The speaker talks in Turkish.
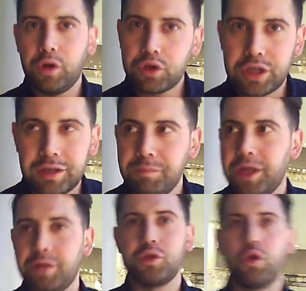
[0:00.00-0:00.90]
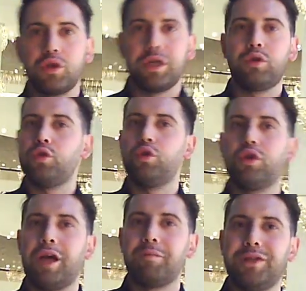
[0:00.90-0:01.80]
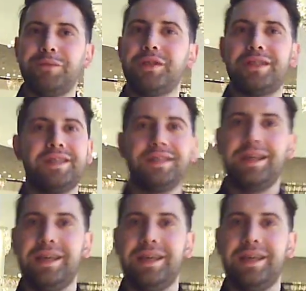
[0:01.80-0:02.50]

Vlog çekimlerimiz olacak. Günlük yaptığımız